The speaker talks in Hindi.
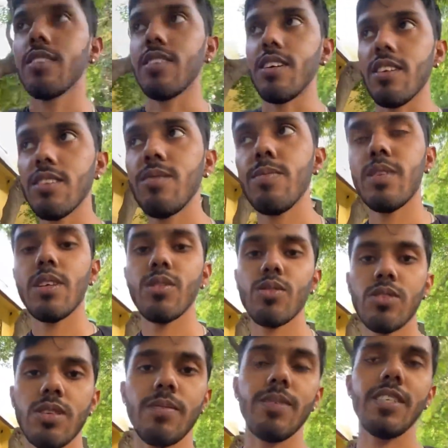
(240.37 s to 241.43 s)
बस मेरे को तो
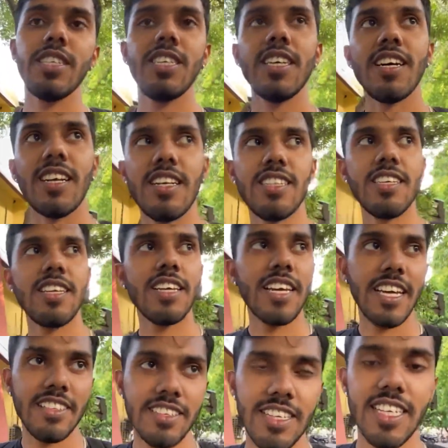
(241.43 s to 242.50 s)
समझ ही नहीं आ रहा था कि
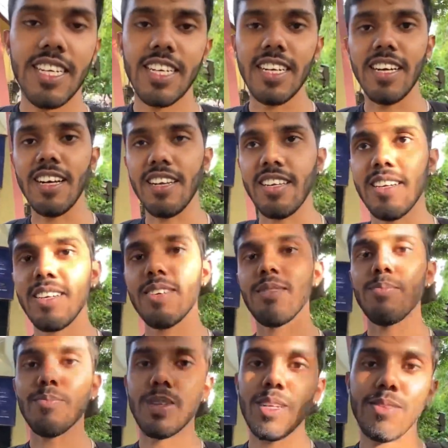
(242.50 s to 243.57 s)
कैसे क्या डाले
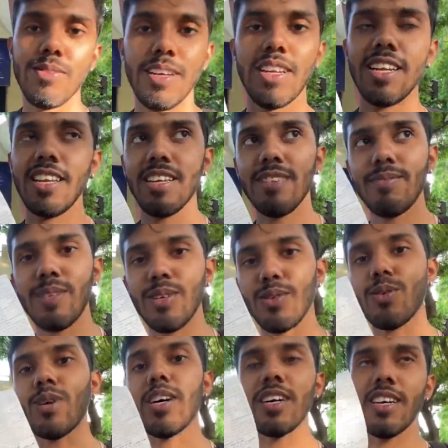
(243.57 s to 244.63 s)
बट फाइनली मेरे को
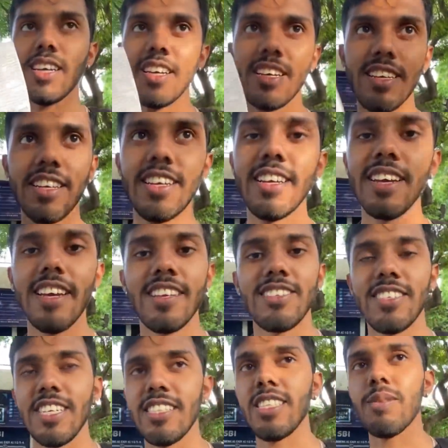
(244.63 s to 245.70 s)
आ गया है
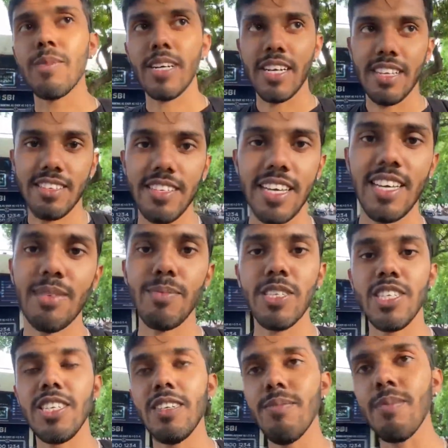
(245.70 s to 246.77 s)
चेक जमा कैसे करें
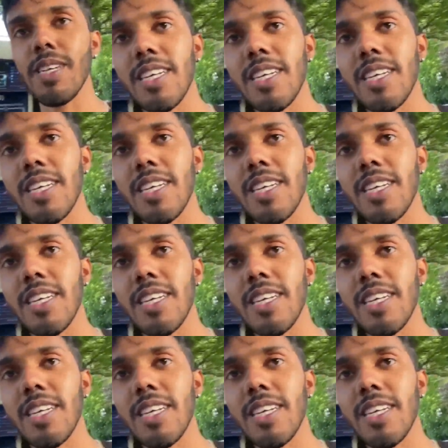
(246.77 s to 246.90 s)
मशीन में